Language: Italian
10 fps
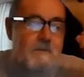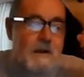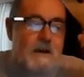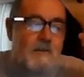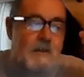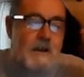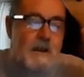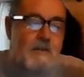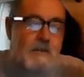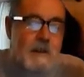e far
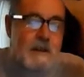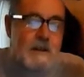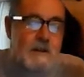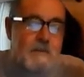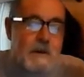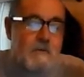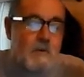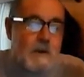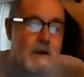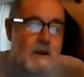decidere i cittadini
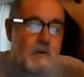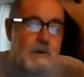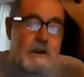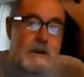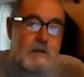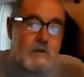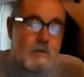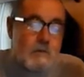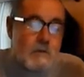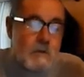perché votare è un
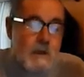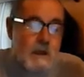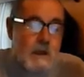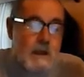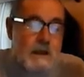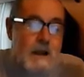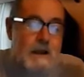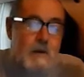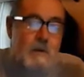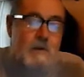diritto
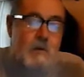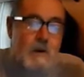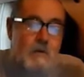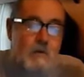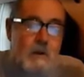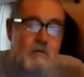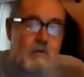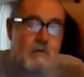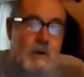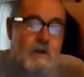ed anche in questa occasione
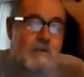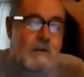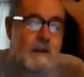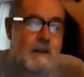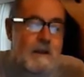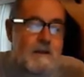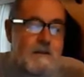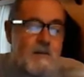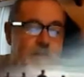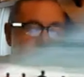è giusto che i cittadini